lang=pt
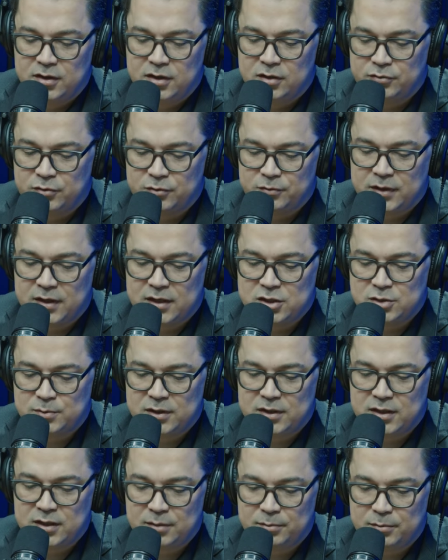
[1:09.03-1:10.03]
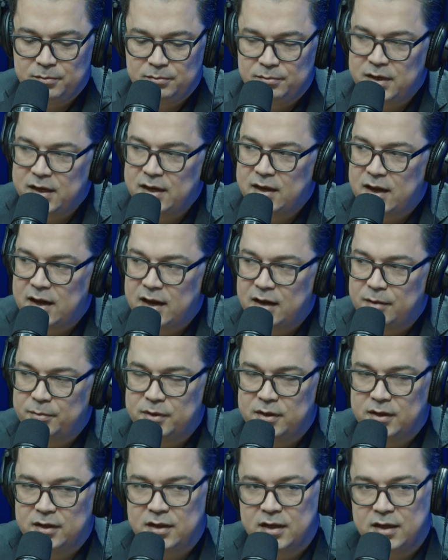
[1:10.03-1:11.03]
Eu vou falar de maneira bem
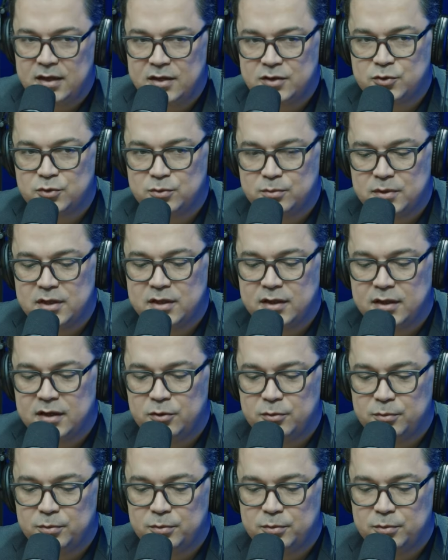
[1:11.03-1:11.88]
rápida aqui, resumida, né?